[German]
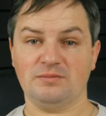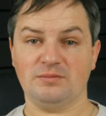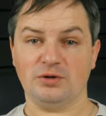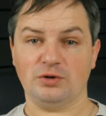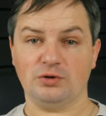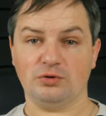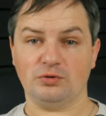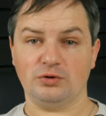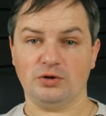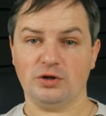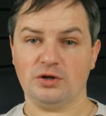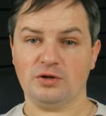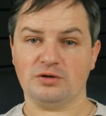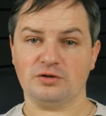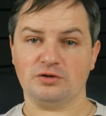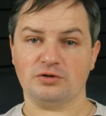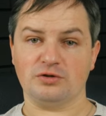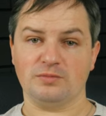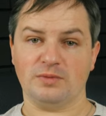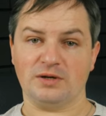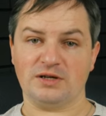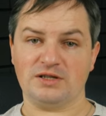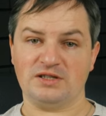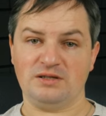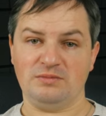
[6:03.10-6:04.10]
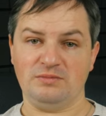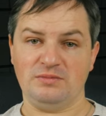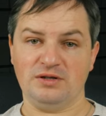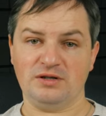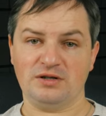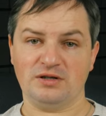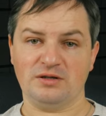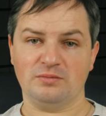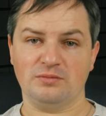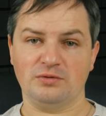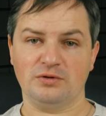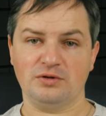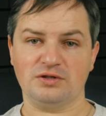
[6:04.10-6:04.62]
Methode zu
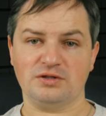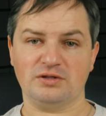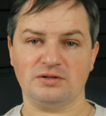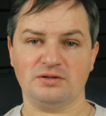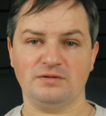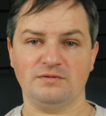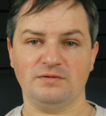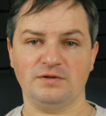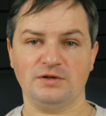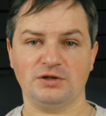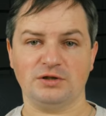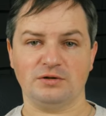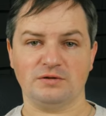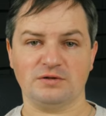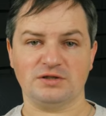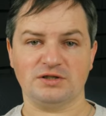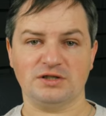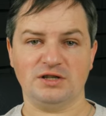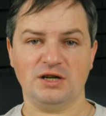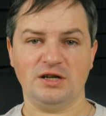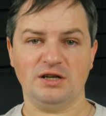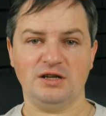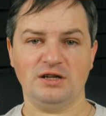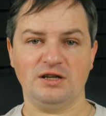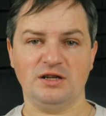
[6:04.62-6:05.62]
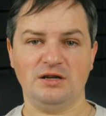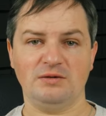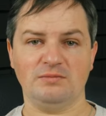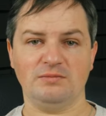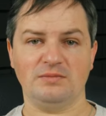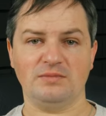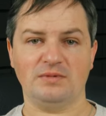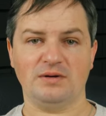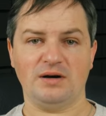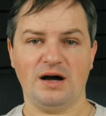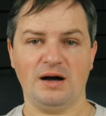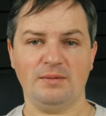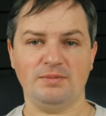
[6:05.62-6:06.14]
maximieren, muss Windows 10 im
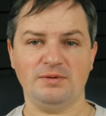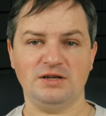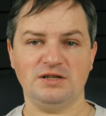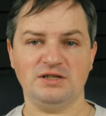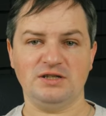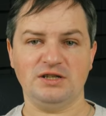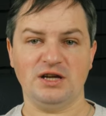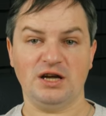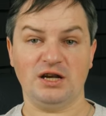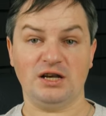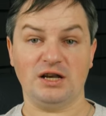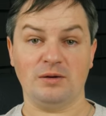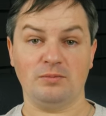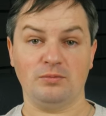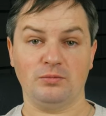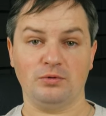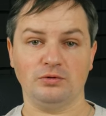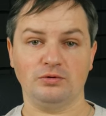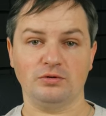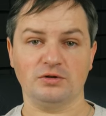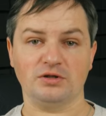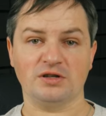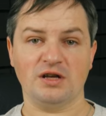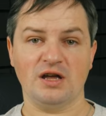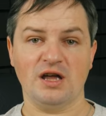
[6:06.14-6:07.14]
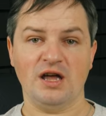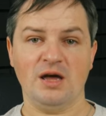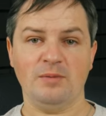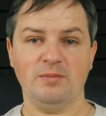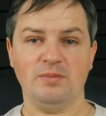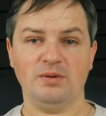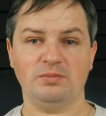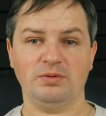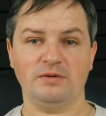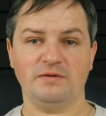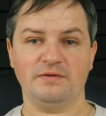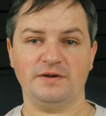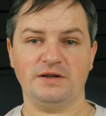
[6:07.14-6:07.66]
abgesicherten Modus
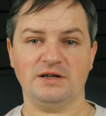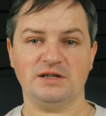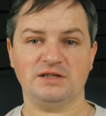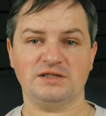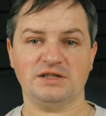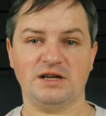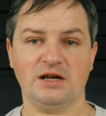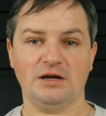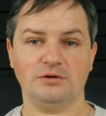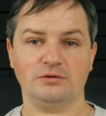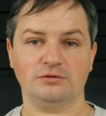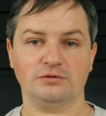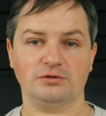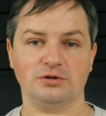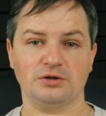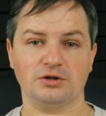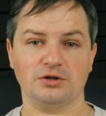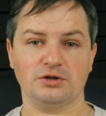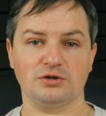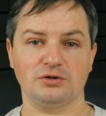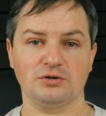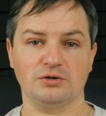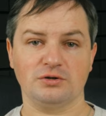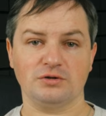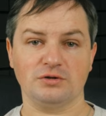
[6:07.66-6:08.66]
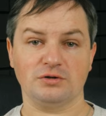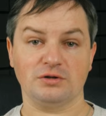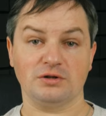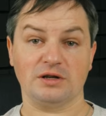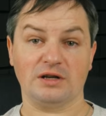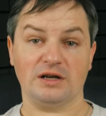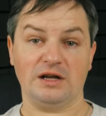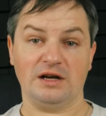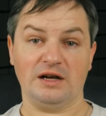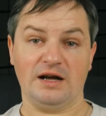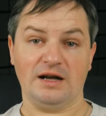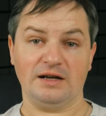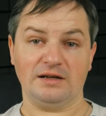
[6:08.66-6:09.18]
mit Befehlszeilenunterstützung
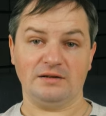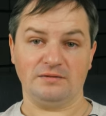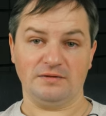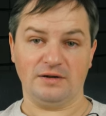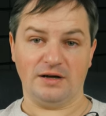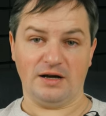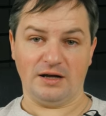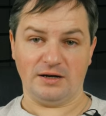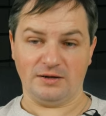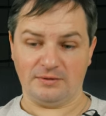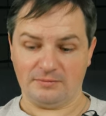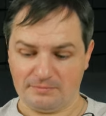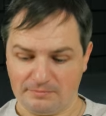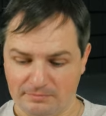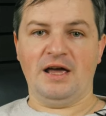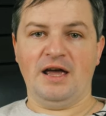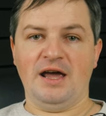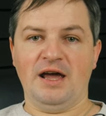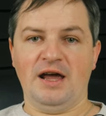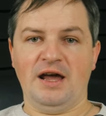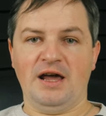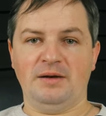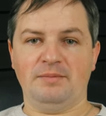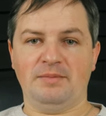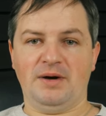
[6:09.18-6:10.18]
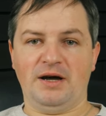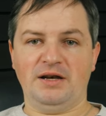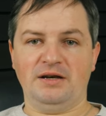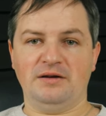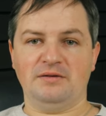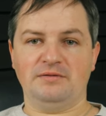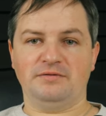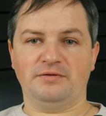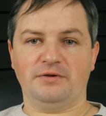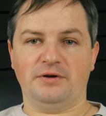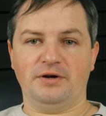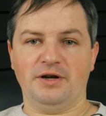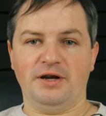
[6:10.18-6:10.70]
geladen werden. In
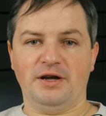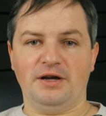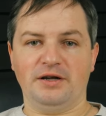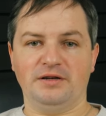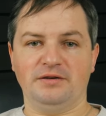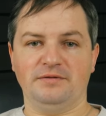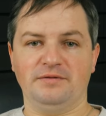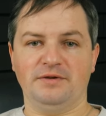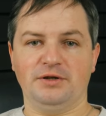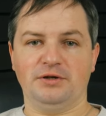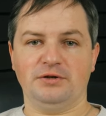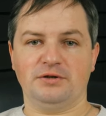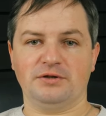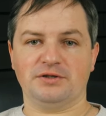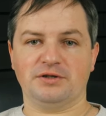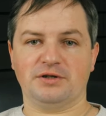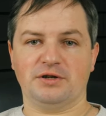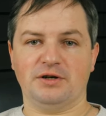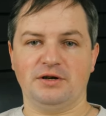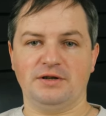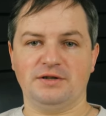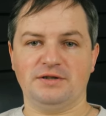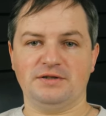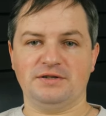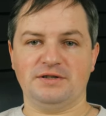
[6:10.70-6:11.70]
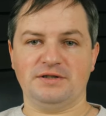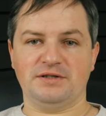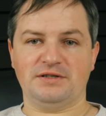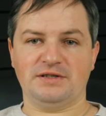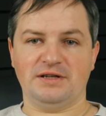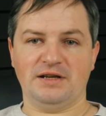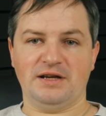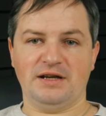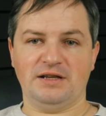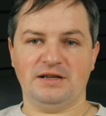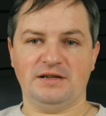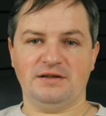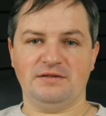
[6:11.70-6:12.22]
meinen vorherigen Videos können Sie
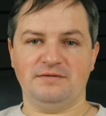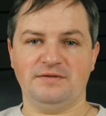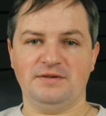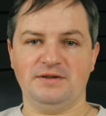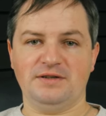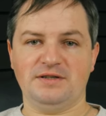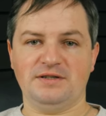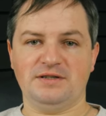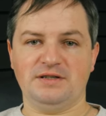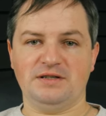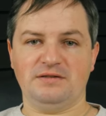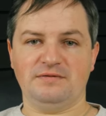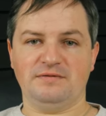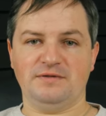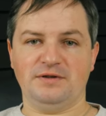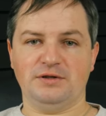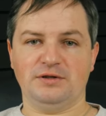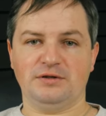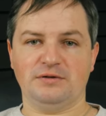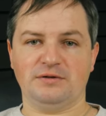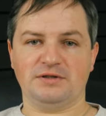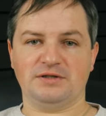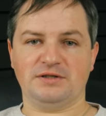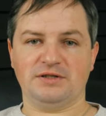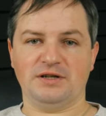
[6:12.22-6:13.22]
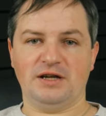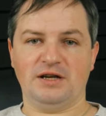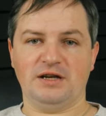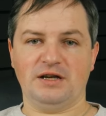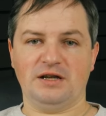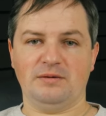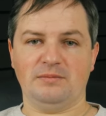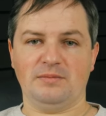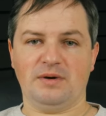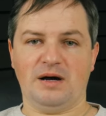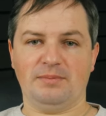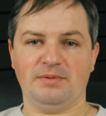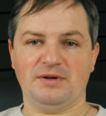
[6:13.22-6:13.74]
sehen, wie Sie Windows
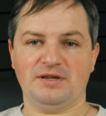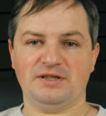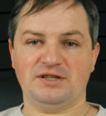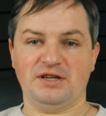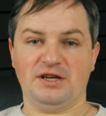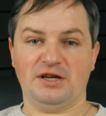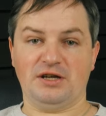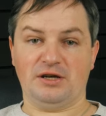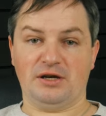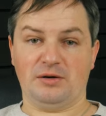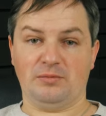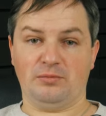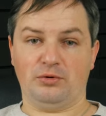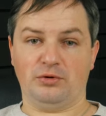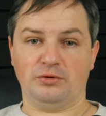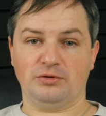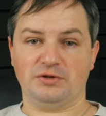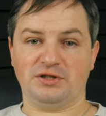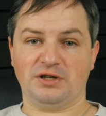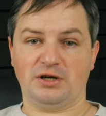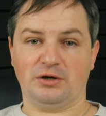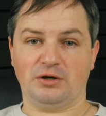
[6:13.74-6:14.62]
10 im abgesicherten Modus